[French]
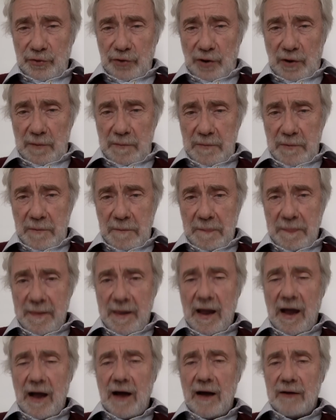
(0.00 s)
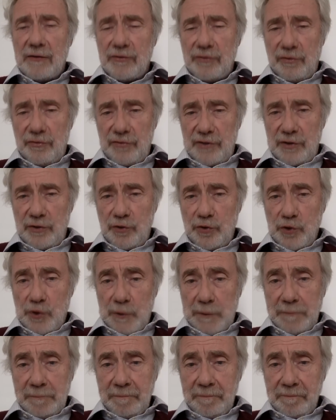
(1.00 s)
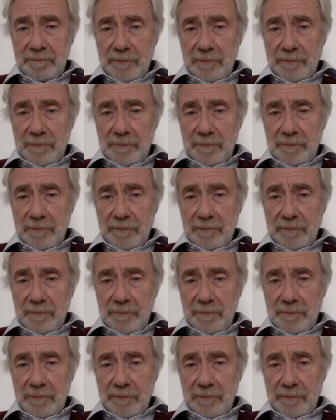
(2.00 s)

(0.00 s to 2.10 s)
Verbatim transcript: Trump, a changé de camp.